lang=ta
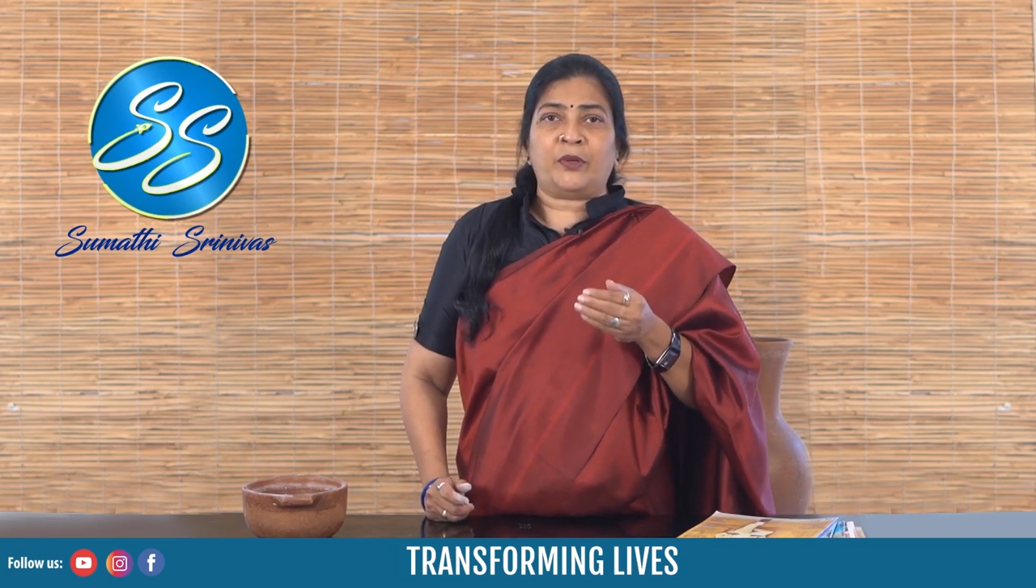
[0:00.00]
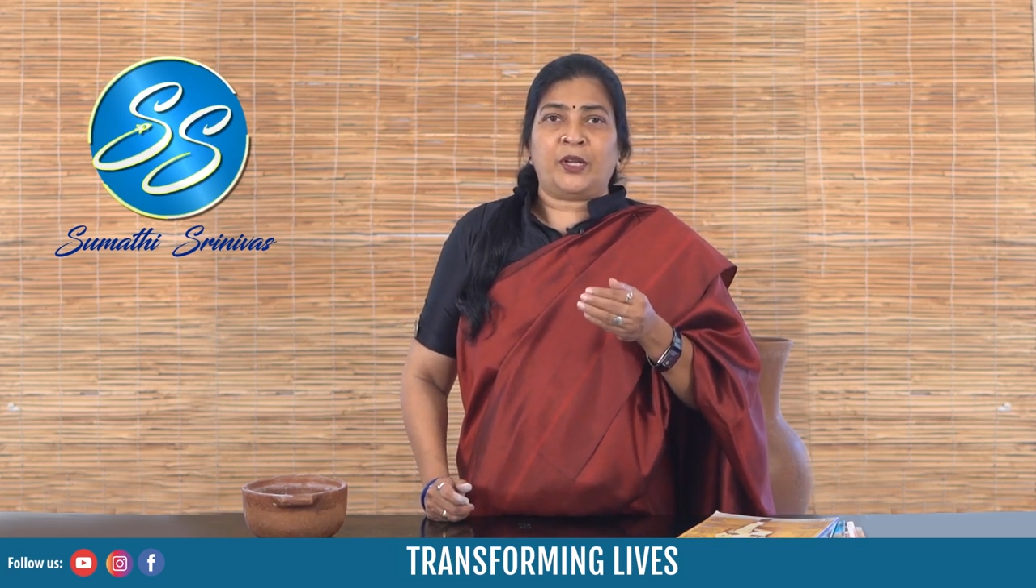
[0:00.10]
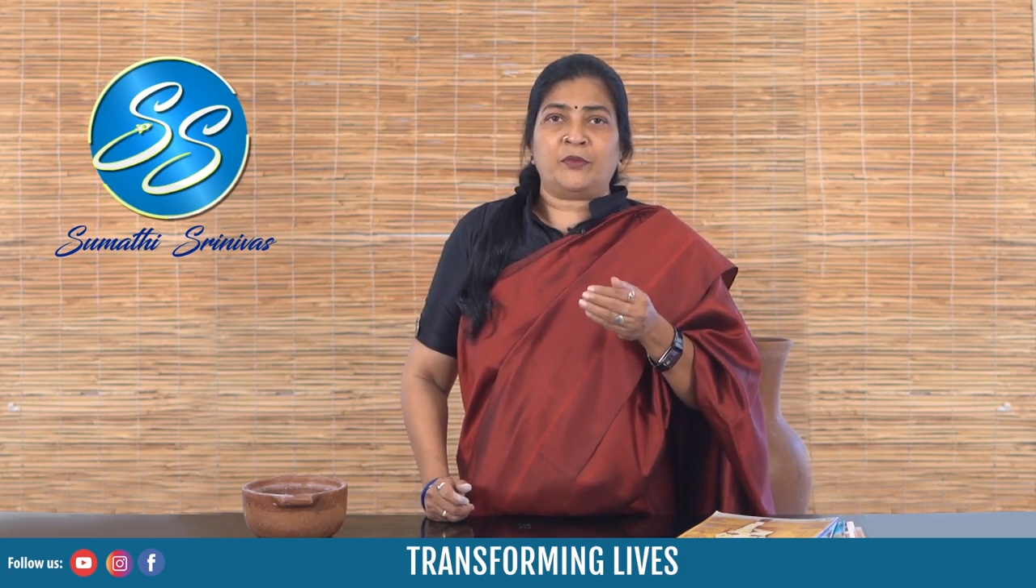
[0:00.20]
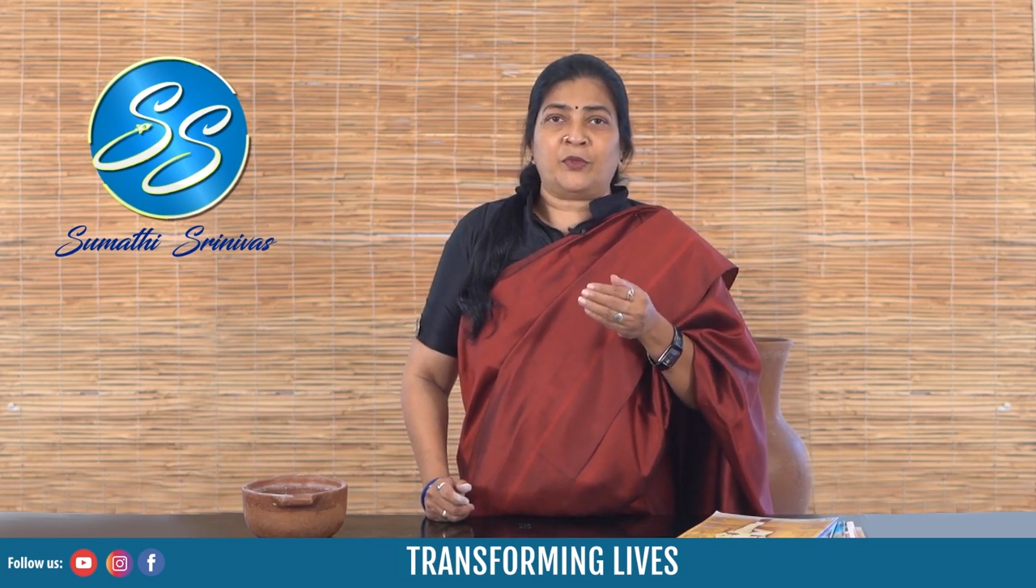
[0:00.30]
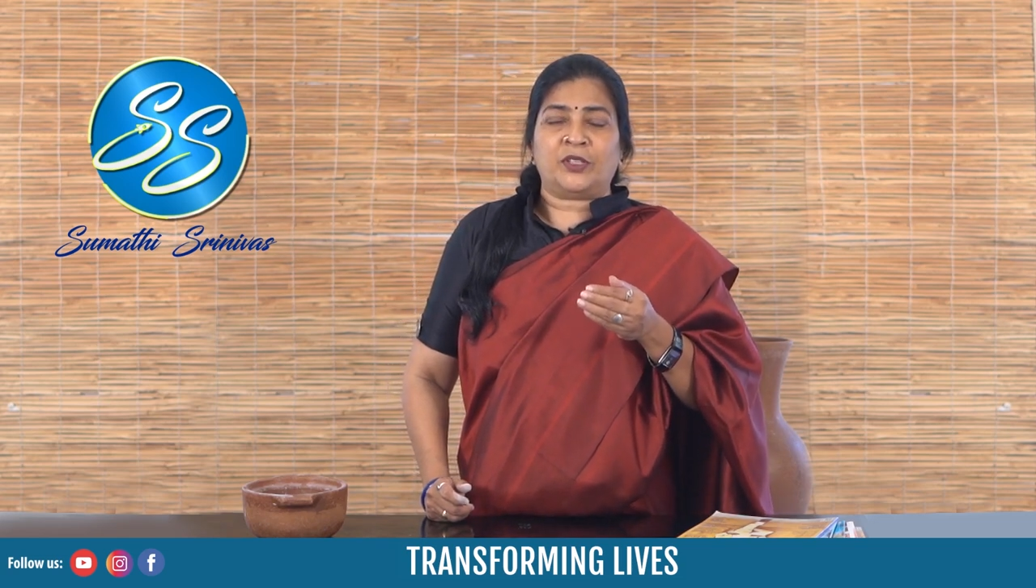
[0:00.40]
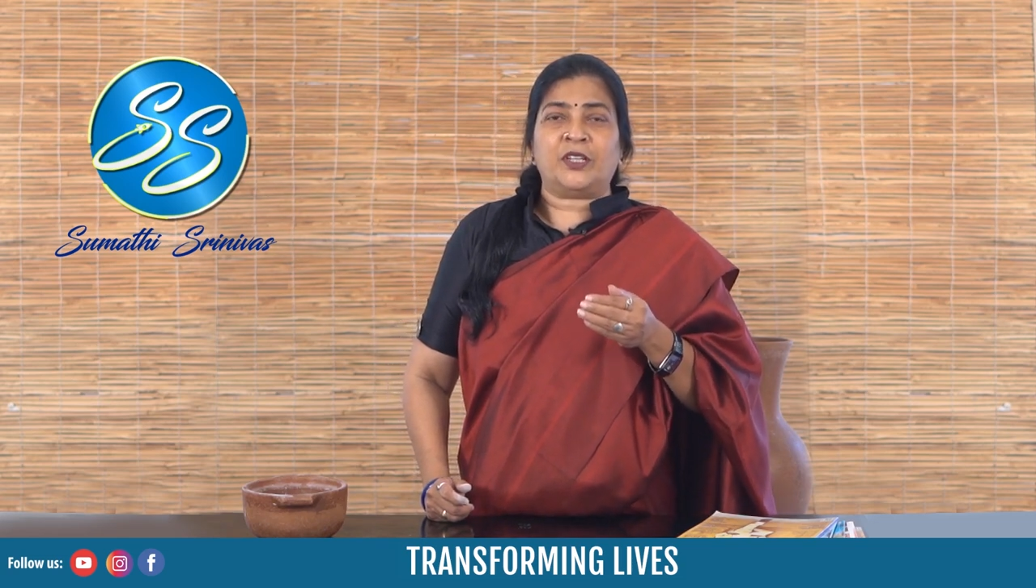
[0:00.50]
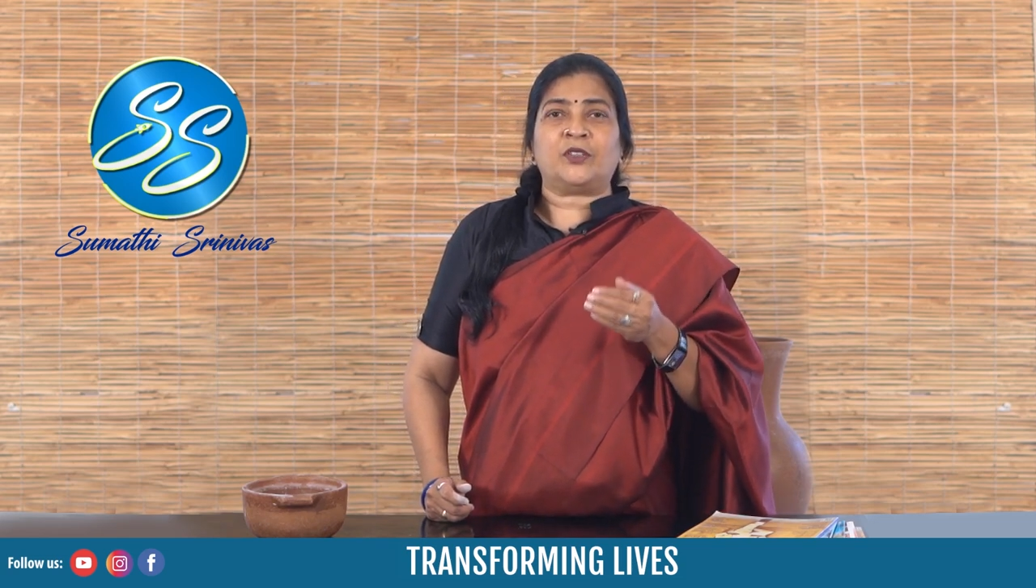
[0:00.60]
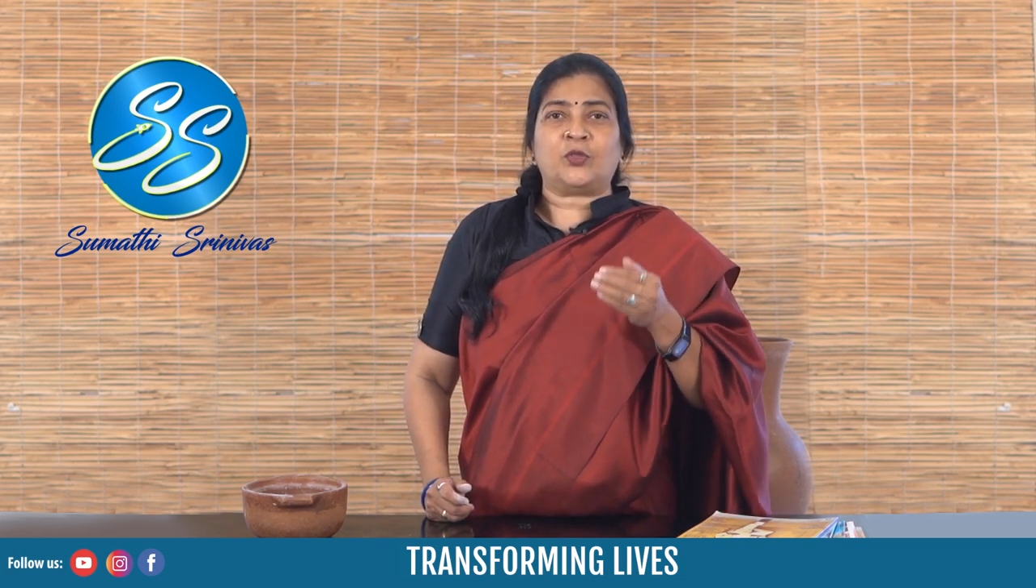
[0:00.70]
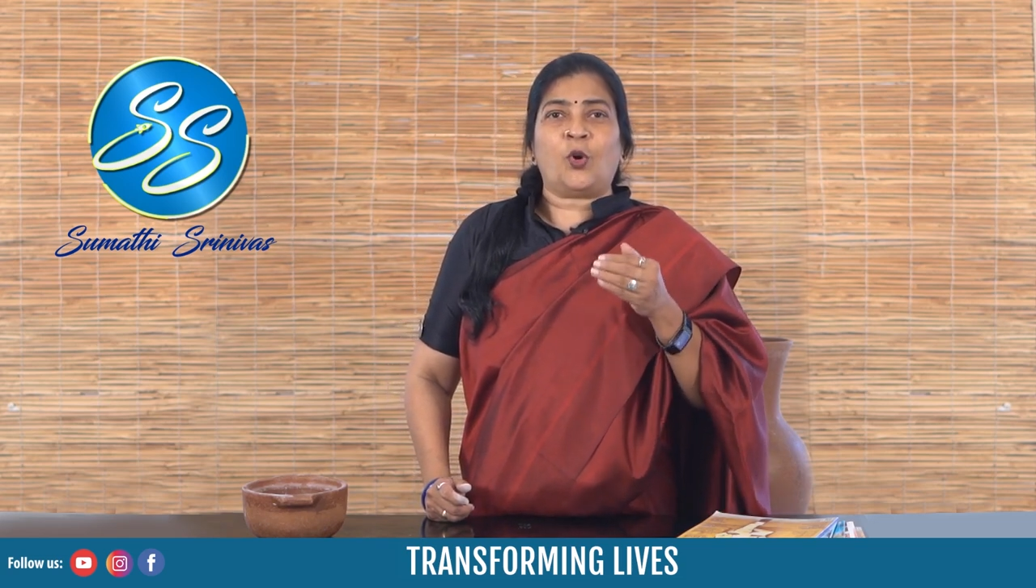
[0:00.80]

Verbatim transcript: அப்படின்னும் போது